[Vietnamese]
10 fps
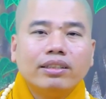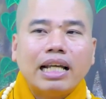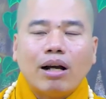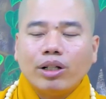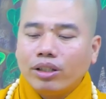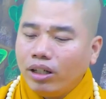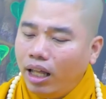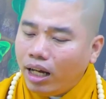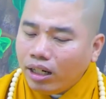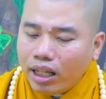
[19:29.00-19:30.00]
sau này nó
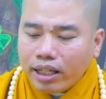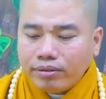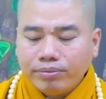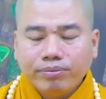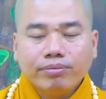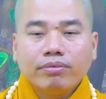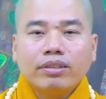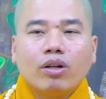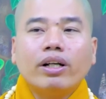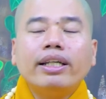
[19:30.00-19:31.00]
lớn lên
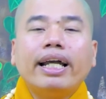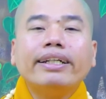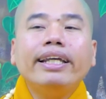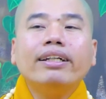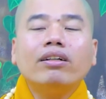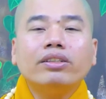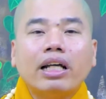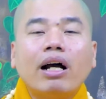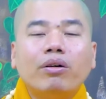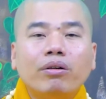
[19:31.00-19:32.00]
coi cái nhân viên nó thì
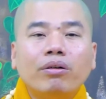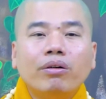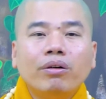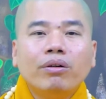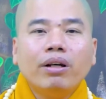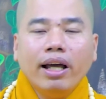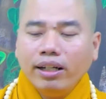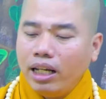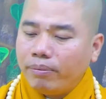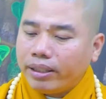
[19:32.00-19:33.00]
sao
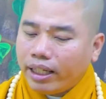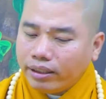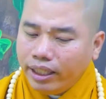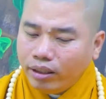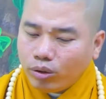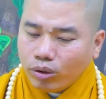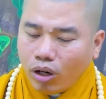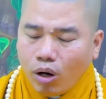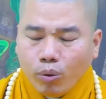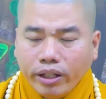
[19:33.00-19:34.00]
lớn lên mà nhân viên của
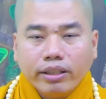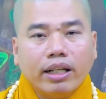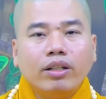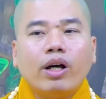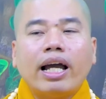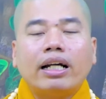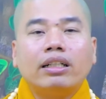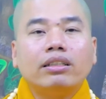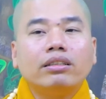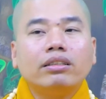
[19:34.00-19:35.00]
nó quyết định nó
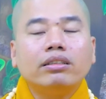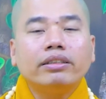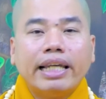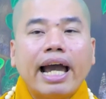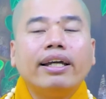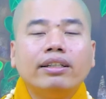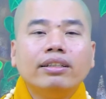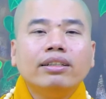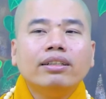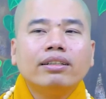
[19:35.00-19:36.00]
ăn chay
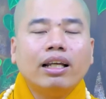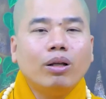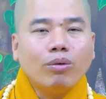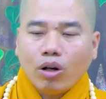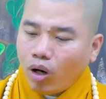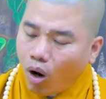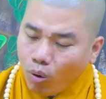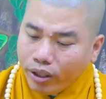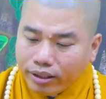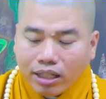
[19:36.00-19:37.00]
thì lúc đó nó
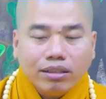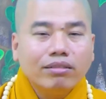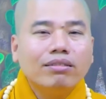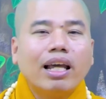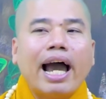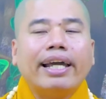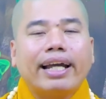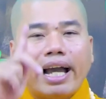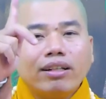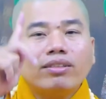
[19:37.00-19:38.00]
quyết định
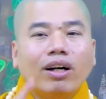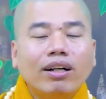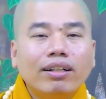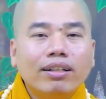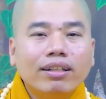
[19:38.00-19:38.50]
ai cản được nó